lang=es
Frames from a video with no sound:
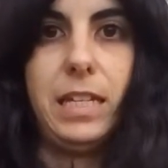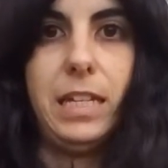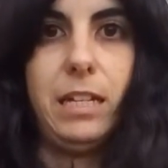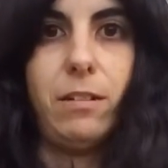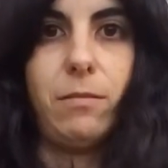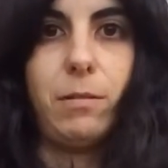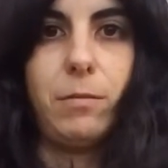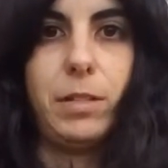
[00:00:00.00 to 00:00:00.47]

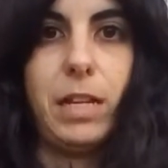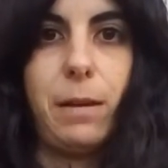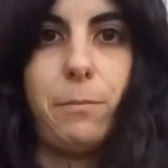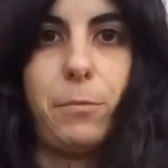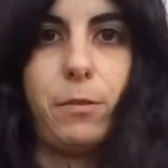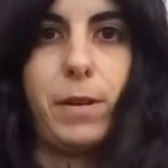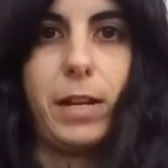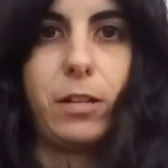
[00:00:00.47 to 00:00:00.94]
Y lo vamos
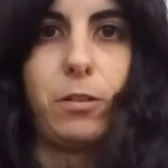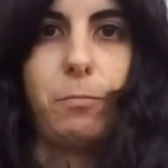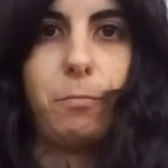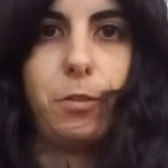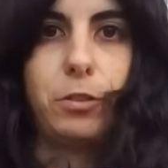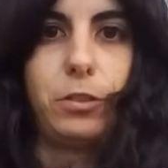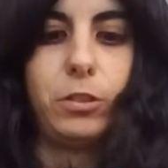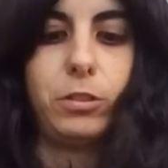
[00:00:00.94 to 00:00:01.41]
a, probar
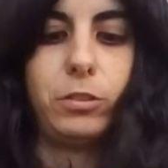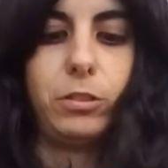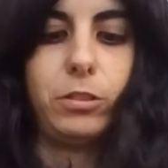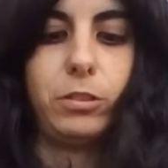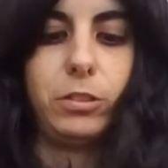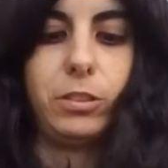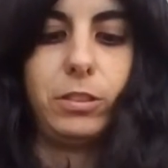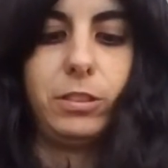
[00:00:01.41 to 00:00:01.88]
con
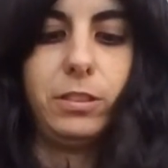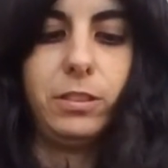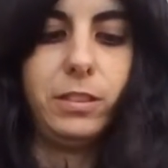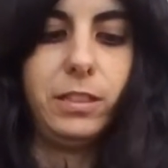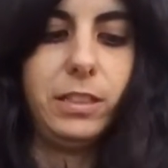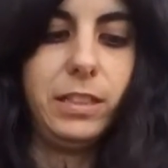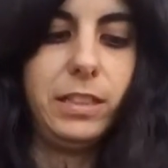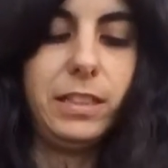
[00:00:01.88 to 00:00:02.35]
vosotros.
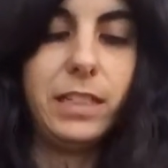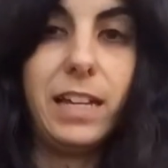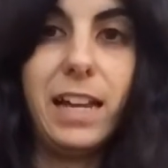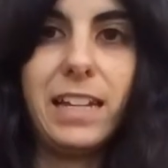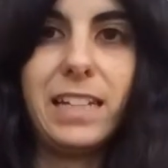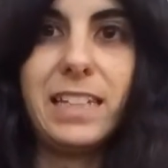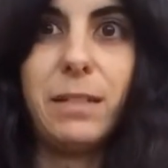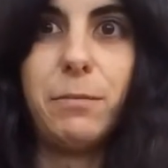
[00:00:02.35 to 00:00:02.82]

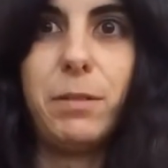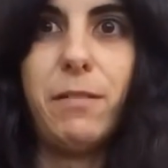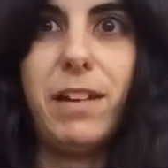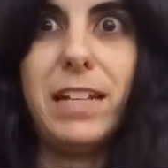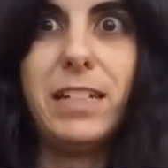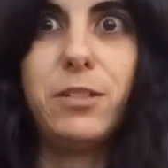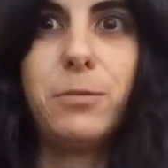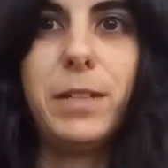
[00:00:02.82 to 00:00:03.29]
Aquí se me
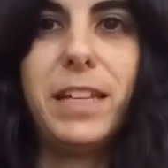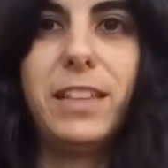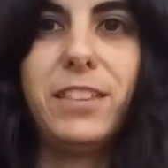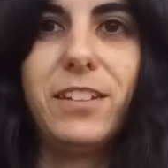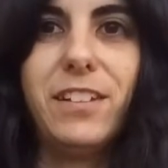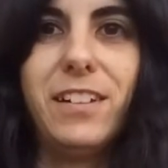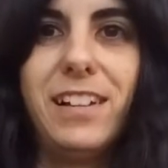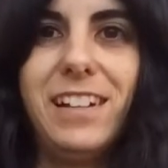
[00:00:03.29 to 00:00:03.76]
van
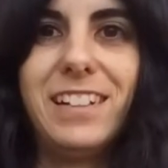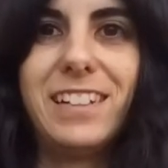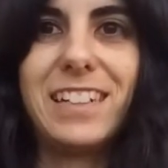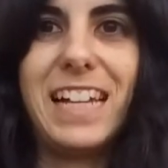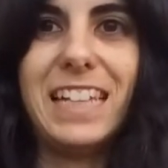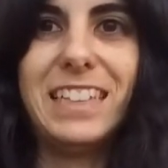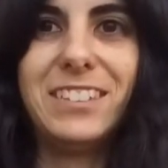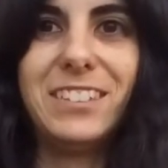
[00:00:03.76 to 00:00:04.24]
subiendo
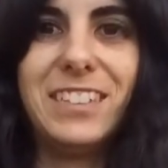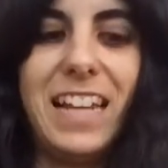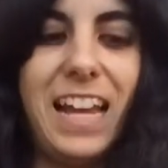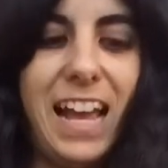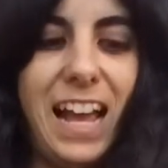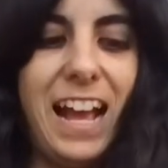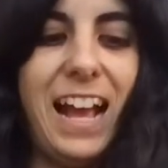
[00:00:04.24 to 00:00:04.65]
los gatos.